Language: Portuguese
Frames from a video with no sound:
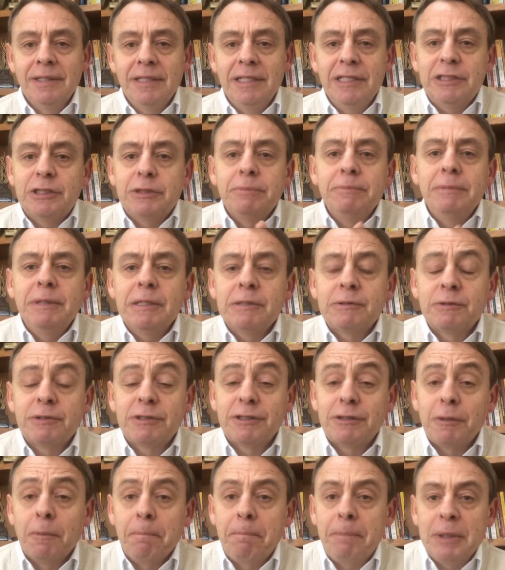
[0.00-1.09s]
Isso mesmo,
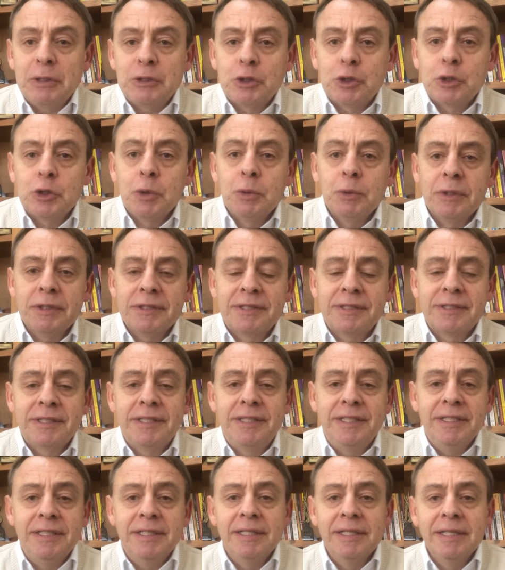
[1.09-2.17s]
são pessoas
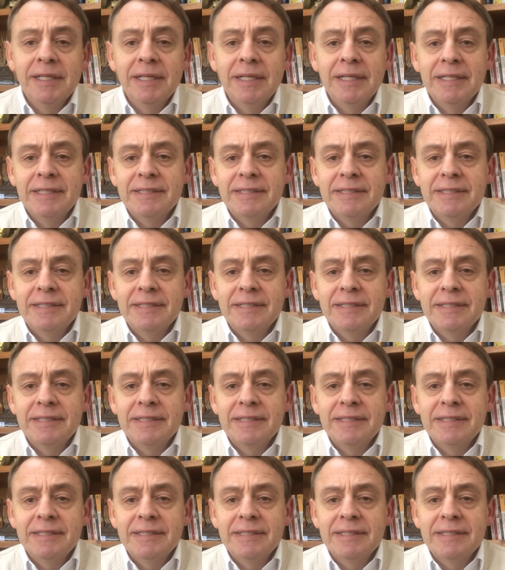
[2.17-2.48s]
que,